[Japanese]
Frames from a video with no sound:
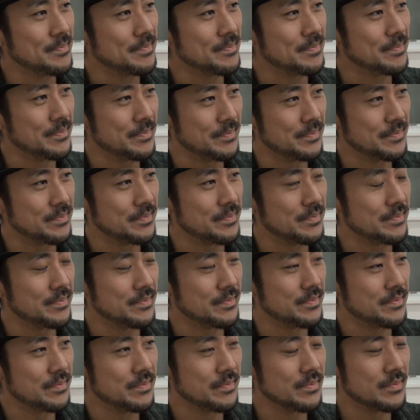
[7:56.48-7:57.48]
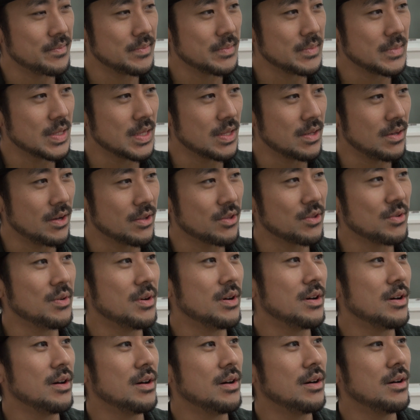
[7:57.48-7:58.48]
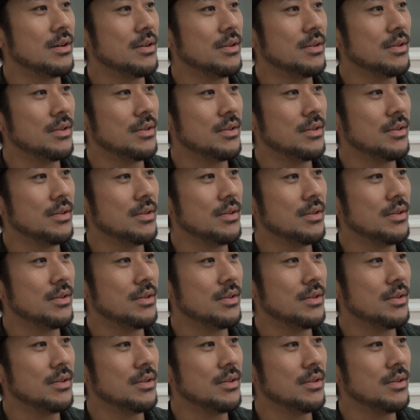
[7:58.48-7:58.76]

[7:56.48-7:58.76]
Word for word: うんあとは